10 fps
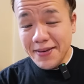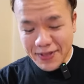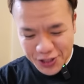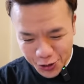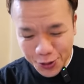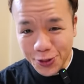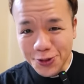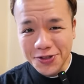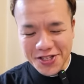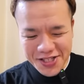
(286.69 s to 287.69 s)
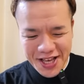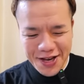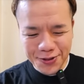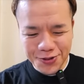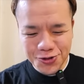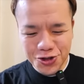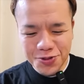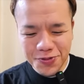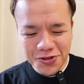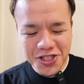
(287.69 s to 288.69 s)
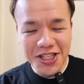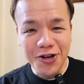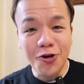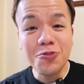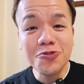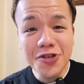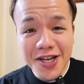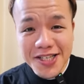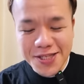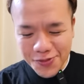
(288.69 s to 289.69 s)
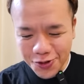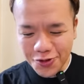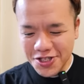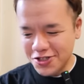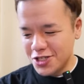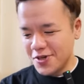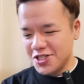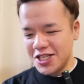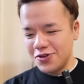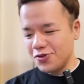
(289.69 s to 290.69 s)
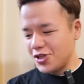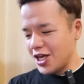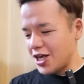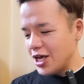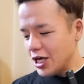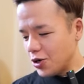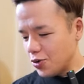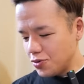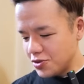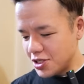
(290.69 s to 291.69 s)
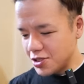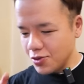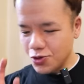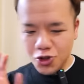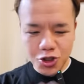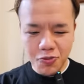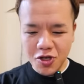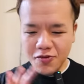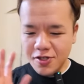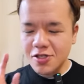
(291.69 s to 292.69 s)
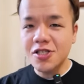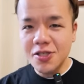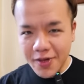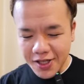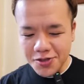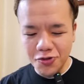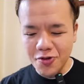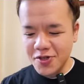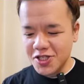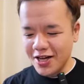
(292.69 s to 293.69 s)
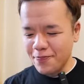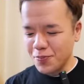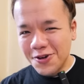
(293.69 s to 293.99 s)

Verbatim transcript: 今ちょうどよくですねこの注文してたオムライスも到着しましたので、本日の注文品は全て揃えました。